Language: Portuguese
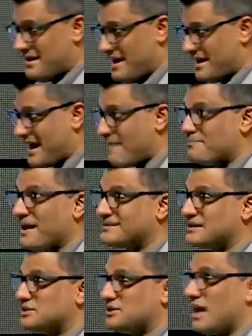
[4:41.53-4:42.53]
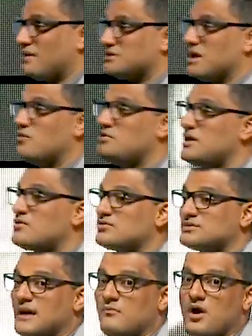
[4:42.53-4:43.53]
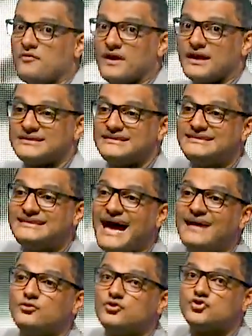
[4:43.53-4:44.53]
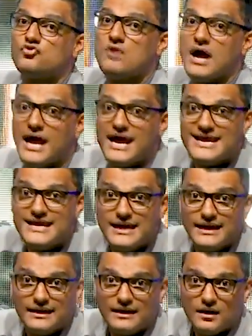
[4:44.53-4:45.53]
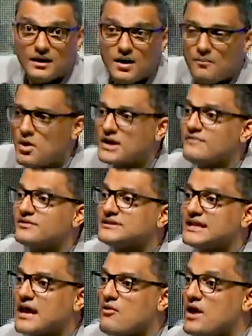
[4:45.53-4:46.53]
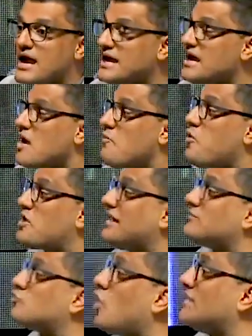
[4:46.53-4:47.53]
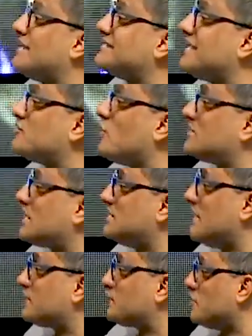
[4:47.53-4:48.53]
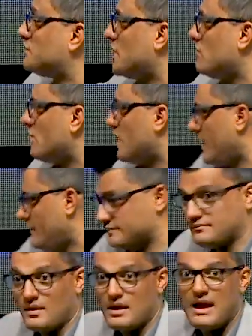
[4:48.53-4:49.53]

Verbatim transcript: é, eh, cabeças de Israel se reuniram com Samuel e falaram assim: dá-nos um rei. Por que você quer um rei? Porque todas as outras nações têm um rei